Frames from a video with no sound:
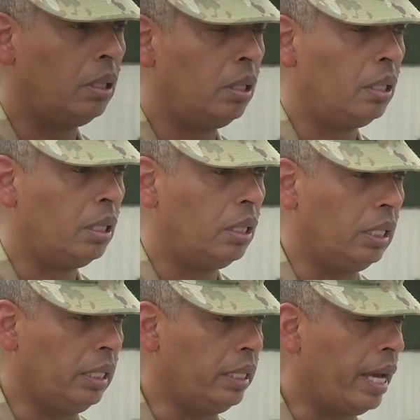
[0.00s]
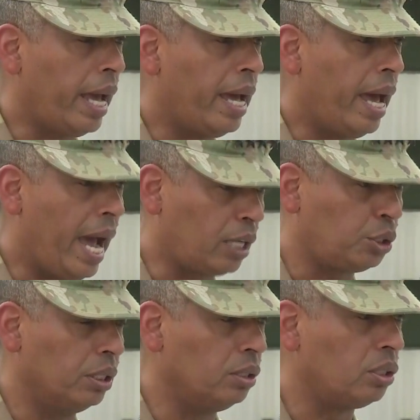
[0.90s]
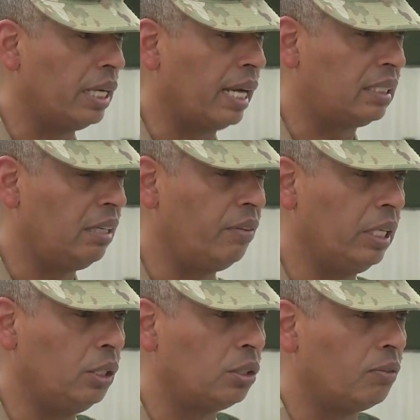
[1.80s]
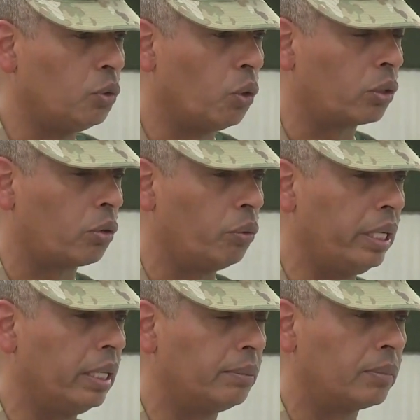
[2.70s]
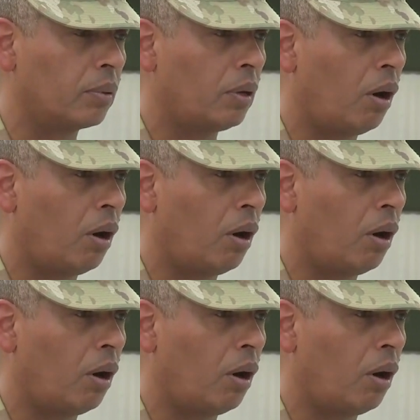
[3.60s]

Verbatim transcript: 수뇌부 3명은 한 목소리로 미국의 강력한 한반도 방위